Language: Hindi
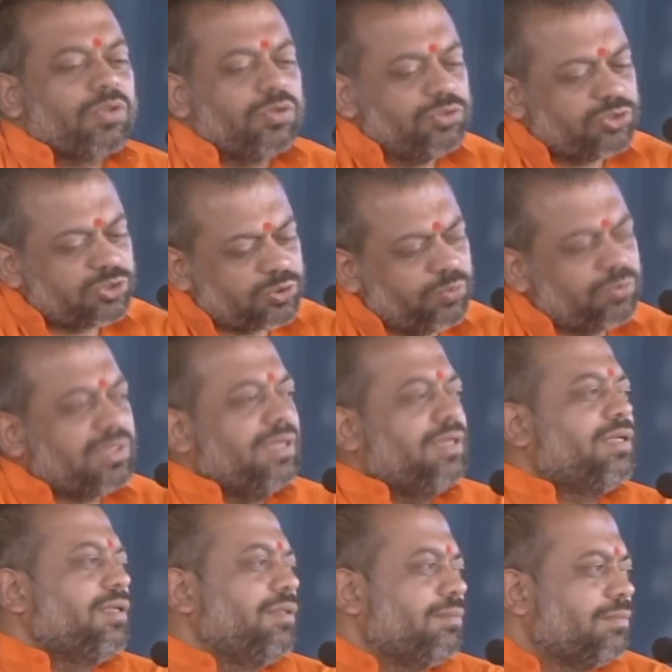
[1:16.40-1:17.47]

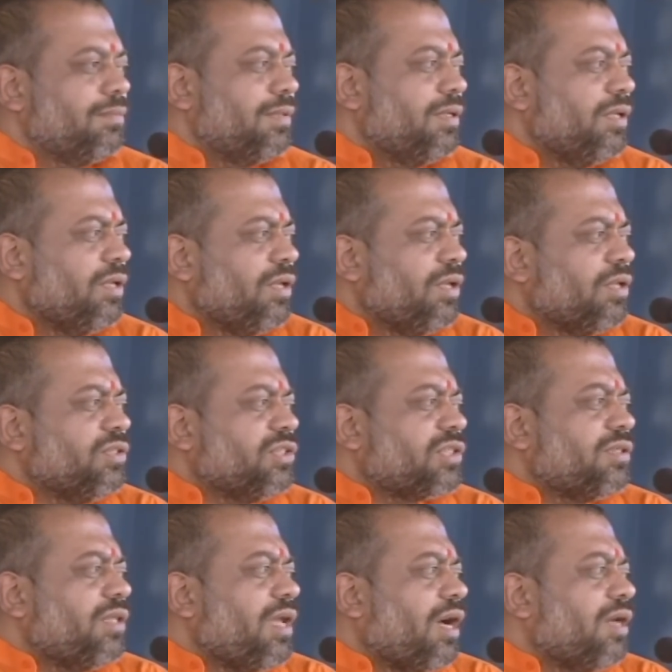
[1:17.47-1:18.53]
छूटेगी जितने